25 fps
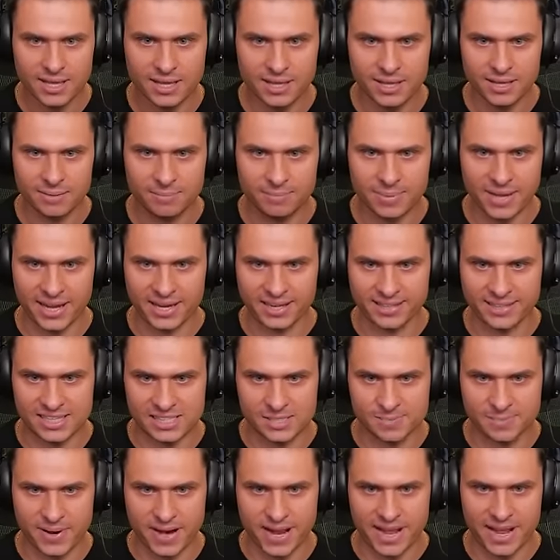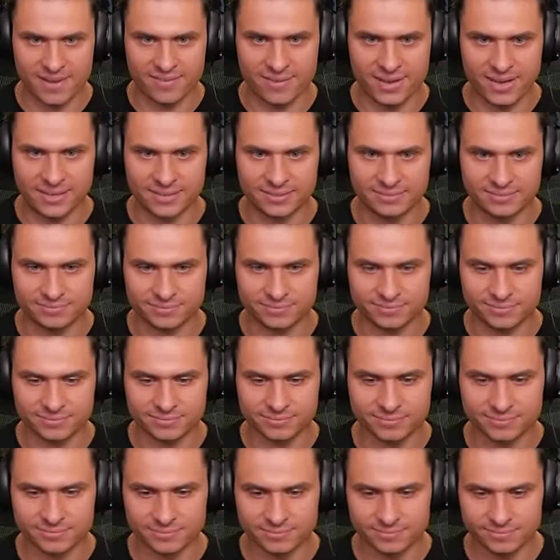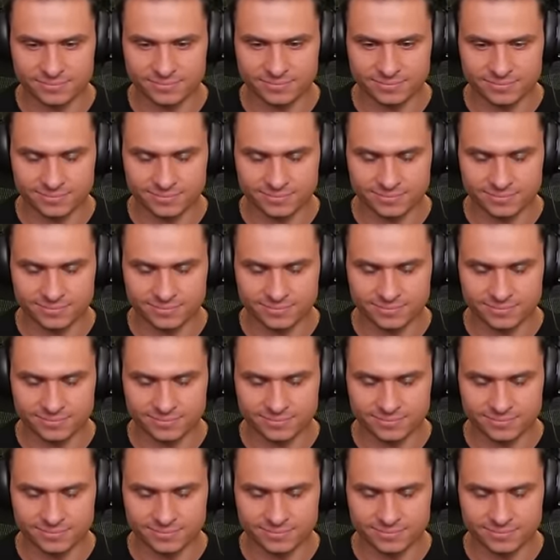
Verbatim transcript: Stary, Piękna zaraz sprawa. leci dostawa śniegu.